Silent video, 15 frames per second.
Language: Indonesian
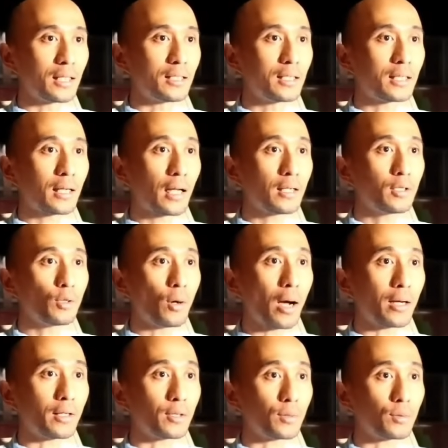Jadikan
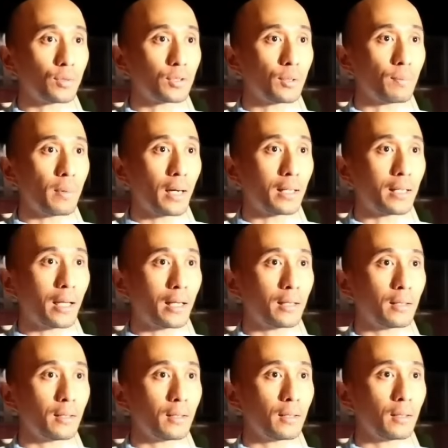doa itu sebagai